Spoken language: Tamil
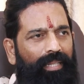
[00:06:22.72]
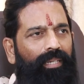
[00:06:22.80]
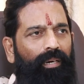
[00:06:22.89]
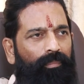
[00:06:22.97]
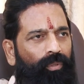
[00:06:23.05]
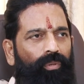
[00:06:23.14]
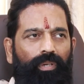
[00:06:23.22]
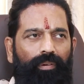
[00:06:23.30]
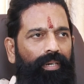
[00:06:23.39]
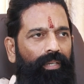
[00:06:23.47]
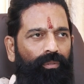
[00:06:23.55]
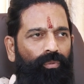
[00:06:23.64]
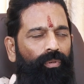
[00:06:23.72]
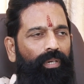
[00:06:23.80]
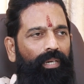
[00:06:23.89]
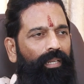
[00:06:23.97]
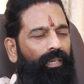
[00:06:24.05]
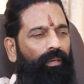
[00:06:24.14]
பாதுகாப்பு கொடுக்க வேண்டிய
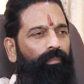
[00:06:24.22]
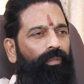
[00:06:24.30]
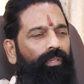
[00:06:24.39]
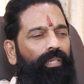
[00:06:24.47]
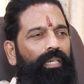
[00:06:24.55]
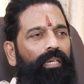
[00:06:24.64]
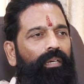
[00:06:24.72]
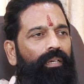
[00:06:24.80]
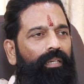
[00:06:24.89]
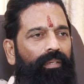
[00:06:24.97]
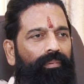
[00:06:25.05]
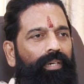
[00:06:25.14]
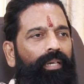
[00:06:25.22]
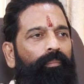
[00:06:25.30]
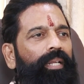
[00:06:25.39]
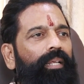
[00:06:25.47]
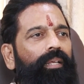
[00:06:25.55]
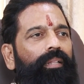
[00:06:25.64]
சூழ்நிலை இருக்கும்போது இவங்க
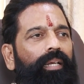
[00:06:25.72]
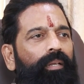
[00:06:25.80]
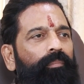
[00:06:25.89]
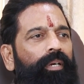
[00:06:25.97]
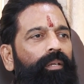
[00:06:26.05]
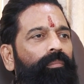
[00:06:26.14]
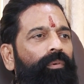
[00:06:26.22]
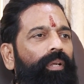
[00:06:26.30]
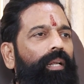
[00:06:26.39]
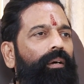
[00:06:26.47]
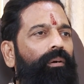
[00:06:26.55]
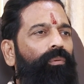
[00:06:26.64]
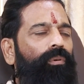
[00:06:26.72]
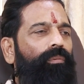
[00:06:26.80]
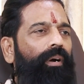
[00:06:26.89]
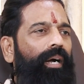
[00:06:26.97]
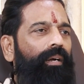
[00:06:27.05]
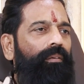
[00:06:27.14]
எப்படி தனிப்பட்ட முறையில் ஒரு
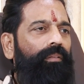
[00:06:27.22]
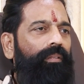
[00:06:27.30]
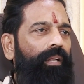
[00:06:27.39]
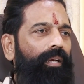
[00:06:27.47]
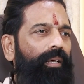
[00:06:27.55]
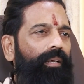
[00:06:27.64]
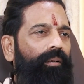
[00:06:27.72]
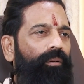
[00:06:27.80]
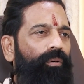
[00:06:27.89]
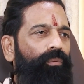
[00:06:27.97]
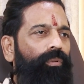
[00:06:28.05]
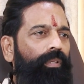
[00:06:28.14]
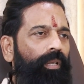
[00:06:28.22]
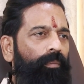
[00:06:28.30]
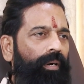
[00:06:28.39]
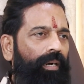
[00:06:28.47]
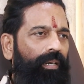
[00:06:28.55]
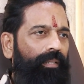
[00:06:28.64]
வாகனத்தில்
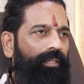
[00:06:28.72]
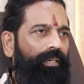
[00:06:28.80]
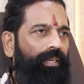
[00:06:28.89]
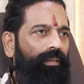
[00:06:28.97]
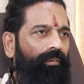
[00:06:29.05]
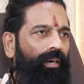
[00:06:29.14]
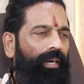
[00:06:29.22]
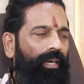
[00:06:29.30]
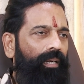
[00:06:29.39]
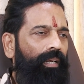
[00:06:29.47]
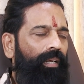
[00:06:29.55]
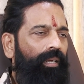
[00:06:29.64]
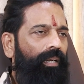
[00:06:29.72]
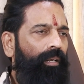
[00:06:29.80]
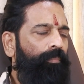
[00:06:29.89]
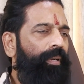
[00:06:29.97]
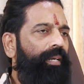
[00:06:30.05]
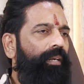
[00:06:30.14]
உதிரிப்பாங்க திருடிடுவாங்க
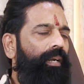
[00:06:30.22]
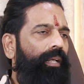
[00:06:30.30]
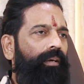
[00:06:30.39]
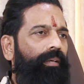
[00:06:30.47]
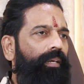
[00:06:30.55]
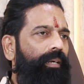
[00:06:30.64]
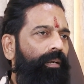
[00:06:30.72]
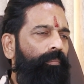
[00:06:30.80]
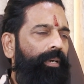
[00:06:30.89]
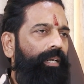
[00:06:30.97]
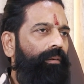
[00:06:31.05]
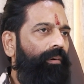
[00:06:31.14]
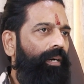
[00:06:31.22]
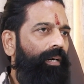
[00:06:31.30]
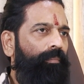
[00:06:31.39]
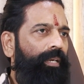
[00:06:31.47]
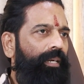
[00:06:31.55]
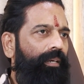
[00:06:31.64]
இல்லை பெண்களை கிண்டல் பண்ணிடுவாங்க
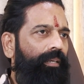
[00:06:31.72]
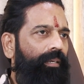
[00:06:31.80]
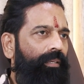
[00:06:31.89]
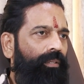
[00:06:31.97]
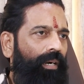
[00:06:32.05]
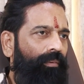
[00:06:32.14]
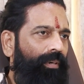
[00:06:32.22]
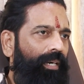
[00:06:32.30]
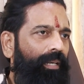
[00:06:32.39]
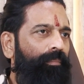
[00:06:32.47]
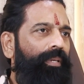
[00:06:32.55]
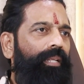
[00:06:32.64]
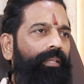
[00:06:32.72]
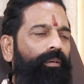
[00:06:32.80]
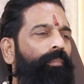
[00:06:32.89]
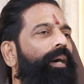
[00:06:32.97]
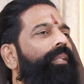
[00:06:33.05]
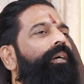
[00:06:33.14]
அப்படின்ட்டு அவங்களே எப்படி
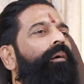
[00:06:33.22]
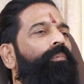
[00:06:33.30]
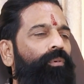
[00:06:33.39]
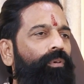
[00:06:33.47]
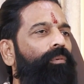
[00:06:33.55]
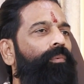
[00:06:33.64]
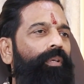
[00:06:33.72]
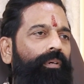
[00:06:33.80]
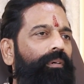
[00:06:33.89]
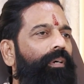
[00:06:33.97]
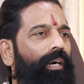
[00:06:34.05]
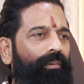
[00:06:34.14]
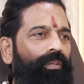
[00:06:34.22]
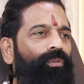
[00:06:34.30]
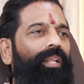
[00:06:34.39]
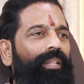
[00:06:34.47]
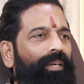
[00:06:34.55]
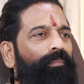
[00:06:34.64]
அதுக்கு பாதுகாப்பு கொடுக்க முடியும்
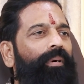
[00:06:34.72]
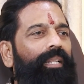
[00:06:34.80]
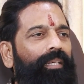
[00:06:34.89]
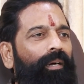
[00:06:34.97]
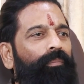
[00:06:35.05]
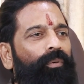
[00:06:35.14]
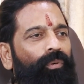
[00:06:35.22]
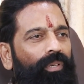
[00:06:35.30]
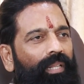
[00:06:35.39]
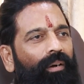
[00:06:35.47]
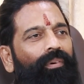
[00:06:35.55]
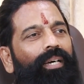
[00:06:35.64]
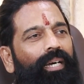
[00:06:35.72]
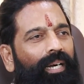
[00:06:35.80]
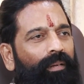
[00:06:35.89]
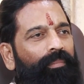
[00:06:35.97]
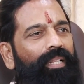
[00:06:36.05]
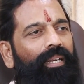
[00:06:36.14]
காவல்துறை தானே பாதுகாப்பு கொடுக்குது அவங்க
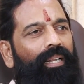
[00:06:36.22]
கடமை